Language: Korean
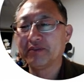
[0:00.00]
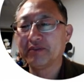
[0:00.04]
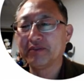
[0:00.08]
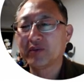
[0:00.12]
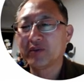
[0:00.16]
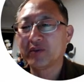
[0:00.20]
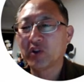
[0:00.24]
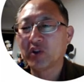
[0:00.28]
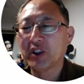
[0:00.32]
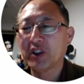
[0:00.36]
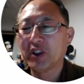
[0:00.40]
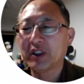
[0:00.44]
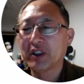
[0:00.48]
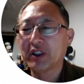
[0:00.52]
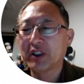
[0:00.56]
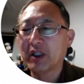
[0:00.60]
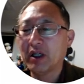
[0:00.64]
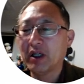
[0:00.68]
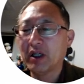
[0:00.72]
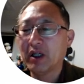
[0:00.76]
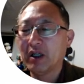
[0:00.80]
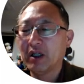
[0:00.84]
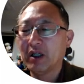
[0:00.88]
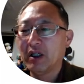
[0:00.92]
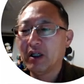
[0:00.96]
그러니까
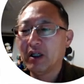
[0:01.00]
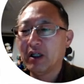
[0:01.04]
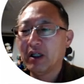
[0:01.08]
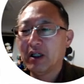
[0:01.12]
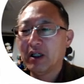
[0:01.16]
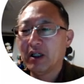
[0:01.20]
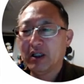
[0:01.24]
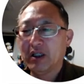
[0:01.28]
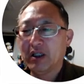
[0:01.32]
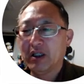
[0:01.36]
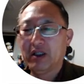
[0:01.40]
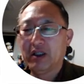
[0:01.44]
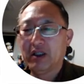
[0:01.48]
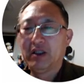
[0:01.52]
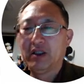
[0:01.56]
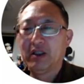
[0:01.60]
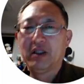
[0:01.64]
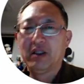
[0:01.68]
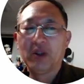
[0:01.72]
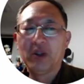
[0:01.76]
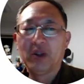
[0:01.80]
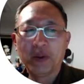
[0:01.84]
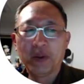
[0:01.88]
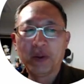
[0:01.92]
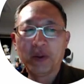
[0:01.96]

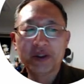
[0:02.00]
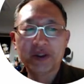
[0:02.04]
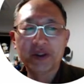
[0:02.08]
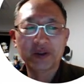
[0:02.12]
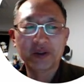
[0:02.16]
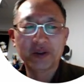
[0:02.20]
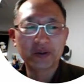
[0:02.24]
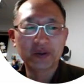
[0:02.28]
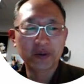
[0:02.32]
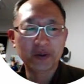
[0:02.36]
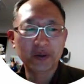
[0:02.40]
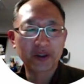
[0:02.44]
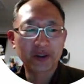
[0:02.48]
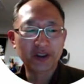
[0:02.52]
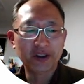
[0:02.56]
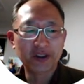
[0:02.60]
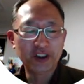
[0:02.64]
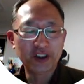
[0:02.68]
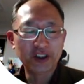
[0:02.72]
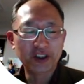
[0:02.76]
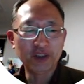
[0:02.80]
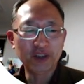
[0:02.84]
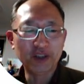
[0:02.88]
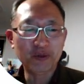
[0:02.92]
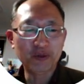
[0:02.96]
로봇 청소기는
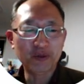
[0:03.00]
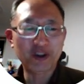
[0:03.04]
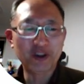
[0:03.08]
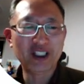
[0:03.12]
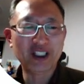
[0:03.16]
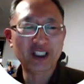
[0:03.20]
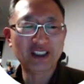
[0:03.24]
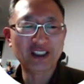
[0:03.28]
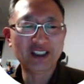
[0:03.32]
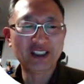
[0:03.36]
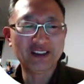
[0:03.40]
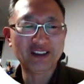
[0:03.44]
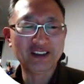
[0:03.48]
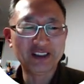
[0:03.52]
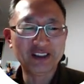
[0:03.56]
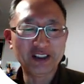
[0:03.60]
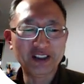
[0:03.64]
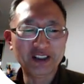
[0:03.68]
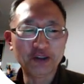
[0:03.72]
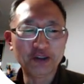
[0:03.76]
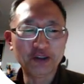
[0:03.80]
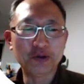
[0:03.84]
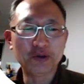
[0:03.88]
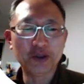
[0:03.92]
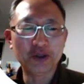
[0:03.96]
실물이라든지
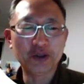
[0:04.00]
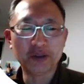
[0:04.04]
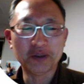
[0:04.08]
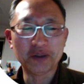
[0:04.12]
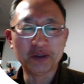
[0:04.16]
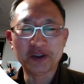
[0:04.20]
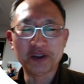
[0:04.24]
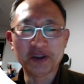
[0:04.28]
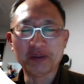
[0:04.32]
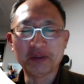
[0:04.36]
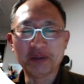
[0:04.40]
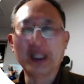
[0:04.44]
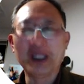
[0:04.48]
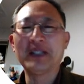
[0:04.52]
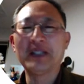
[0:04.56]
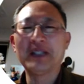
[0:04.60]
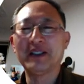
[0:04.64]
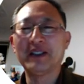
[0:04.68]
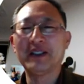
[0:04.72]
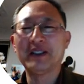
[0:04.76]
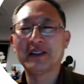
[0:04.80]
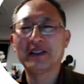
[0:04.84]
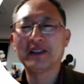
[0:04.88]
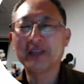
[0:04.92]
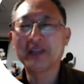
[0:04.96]
기술은 없지만
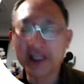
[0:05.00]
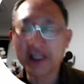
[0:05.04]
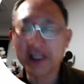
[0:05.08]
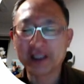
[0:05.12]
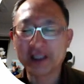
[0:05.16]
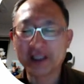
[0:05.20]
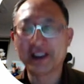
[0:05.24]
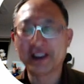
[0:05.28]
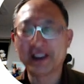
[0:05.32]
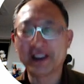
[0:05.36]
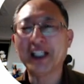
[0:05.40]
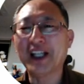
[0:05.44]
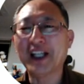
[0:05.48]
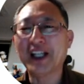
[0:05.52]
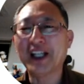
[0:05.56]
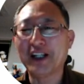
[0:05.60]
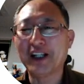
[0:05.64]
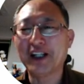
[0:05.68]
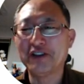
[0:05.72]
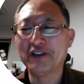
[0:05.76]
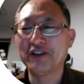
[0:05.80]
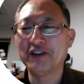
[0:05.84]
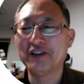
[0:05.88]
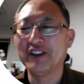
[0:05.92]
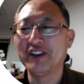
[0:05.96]
그거에 대해서 생각할
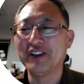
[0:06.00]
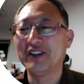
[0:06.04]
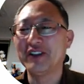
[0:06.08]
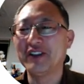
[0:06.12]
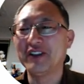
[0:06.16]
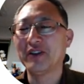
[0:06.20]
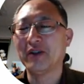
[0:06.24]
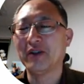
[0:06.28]
수는 있죠.